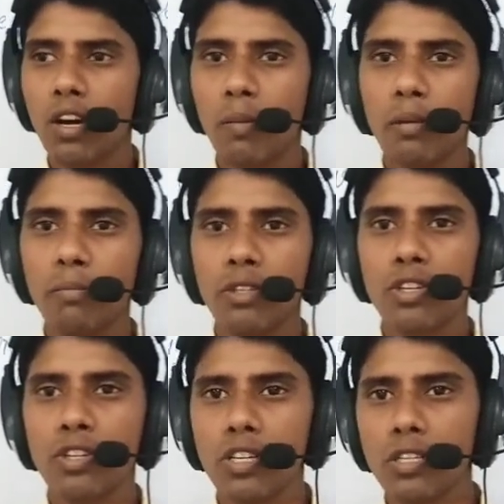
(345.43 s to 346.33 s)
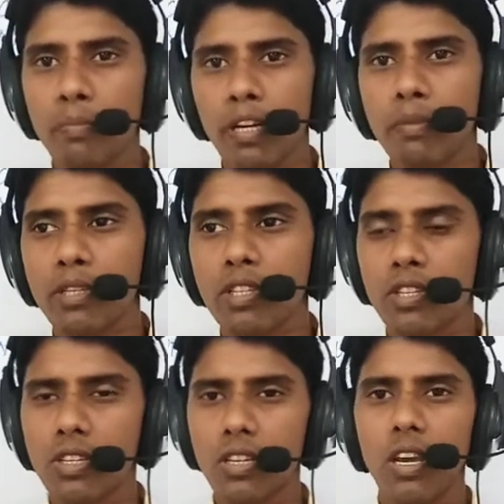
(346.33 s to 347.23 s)
कॉमन पोजीशन स्प्लिट
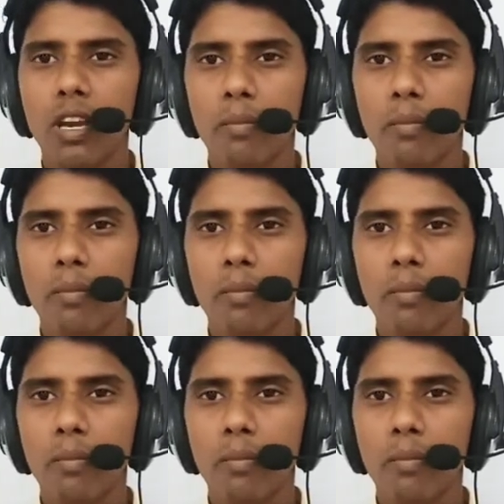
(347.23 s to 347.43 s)
पोजीशन